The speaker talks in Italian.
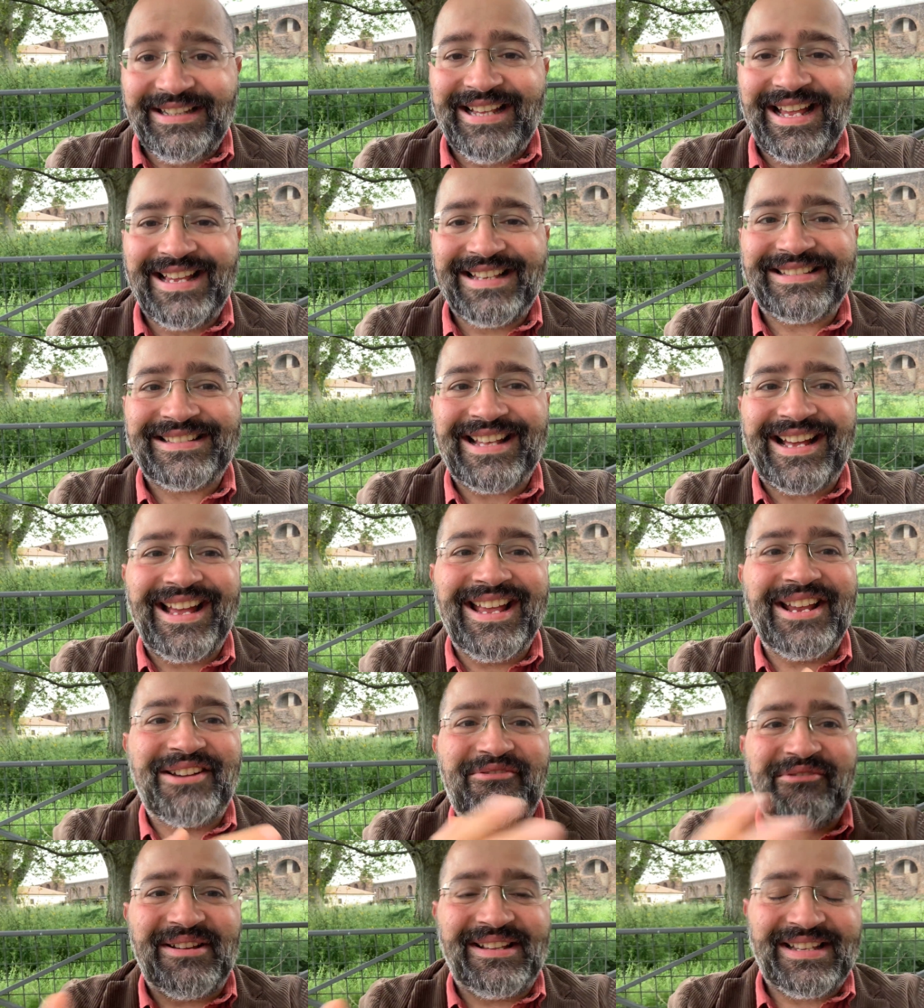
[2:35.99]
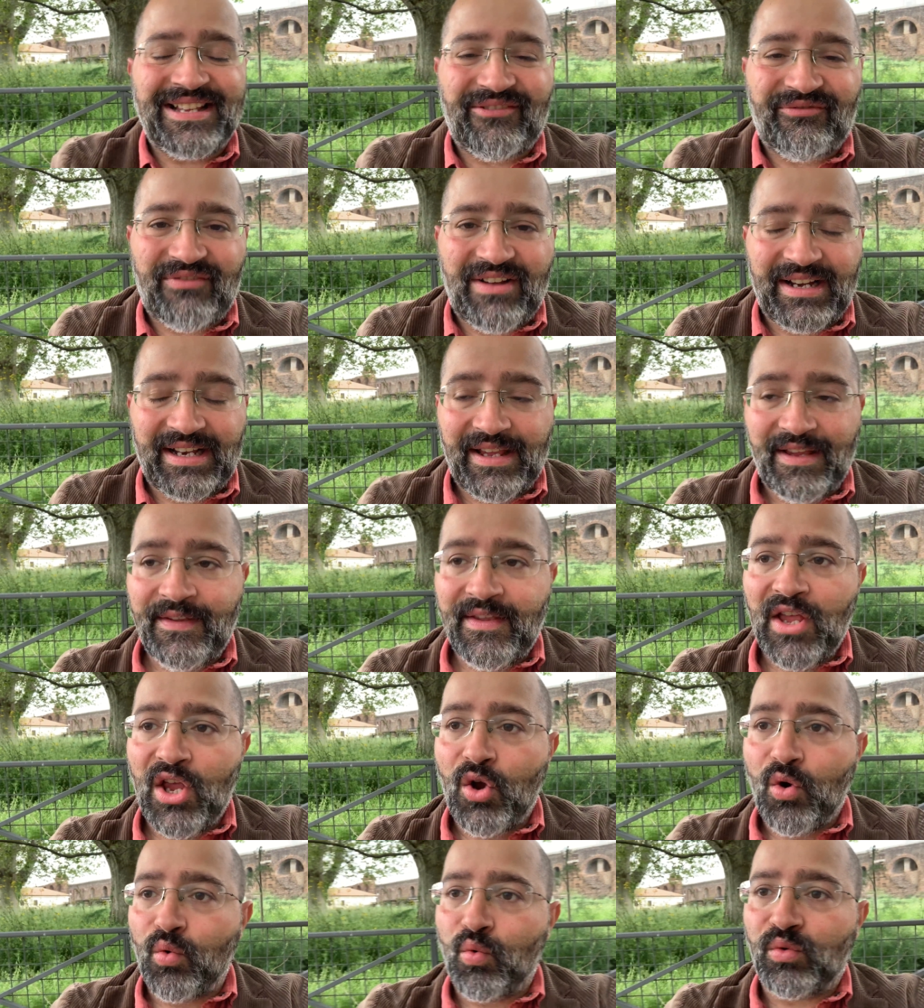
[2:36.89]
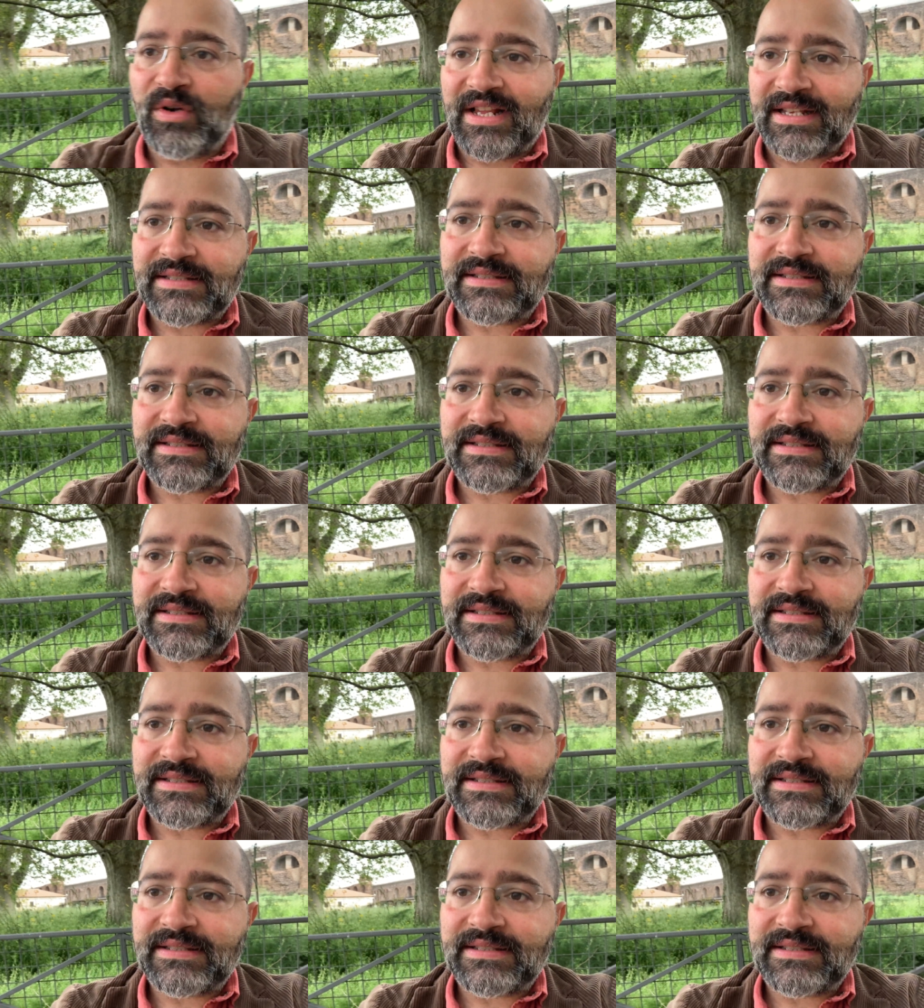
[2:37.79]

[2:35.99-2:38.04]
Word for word: testa e quindi a fare una